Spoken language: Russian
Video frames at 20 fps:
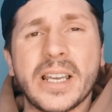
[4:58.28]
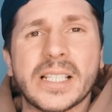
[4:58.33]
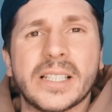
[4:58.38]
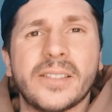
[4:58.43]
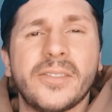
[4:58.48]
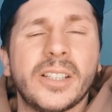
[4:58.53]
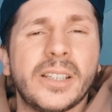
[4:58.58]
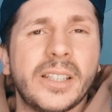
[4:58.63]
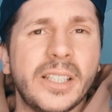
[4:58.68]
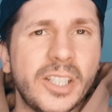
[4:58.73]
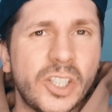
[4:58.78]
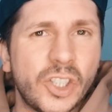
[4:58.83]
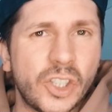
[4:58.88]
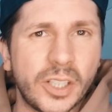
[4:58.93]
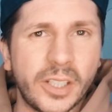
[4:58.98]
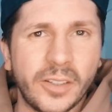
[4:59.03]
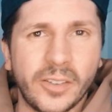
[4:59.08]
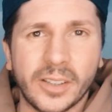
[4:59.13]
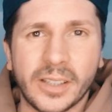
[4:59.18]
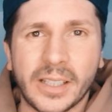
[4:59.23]
с
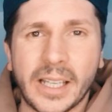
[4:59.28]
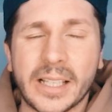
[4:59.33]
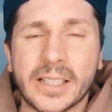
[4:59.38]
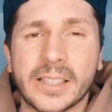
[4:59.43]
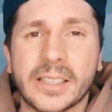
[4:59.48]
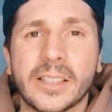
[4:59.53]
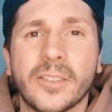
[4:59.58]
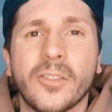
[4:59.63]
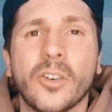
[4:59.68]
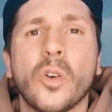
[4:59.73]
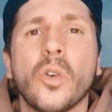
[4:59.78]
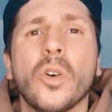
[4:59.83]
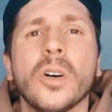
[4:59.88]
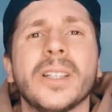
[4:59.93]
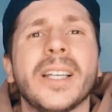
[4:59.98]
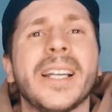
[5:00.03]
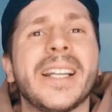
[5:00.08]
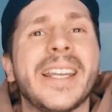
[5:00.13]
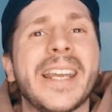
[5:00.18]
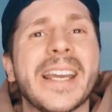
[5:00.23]
2019
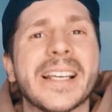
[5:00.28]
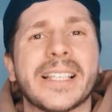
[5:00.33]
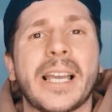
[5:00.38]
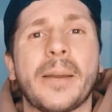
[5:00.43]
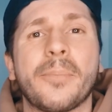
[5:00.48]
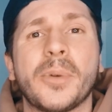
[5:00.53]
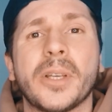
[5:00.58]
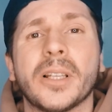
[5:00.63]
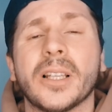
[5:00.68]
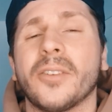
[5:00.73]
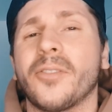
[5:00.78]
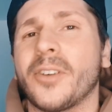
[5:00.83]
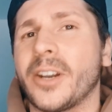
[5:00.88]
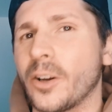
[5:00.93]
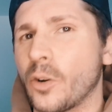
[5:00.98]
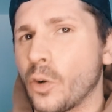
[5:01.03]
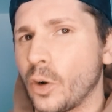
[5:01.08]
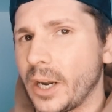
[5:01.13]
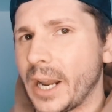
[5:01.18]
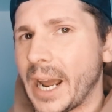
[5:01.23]
года не забила в
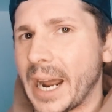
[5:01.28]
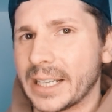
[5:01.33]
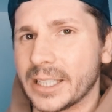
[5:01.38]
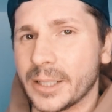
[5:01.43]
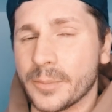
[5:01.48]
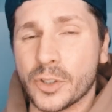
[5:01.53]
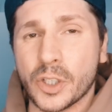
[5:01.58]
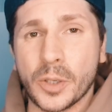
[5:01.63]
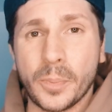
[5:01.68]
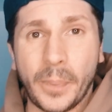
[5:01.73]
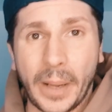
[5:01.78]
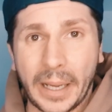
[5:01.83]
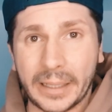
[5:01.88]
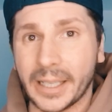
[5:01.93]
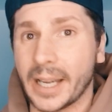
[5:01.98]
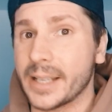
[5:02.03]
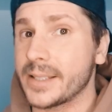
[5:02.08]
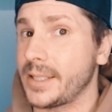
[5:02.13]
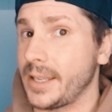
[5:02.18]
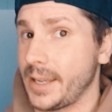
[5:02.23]
регулярном
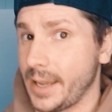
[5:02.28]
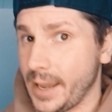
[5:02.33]
чемпионате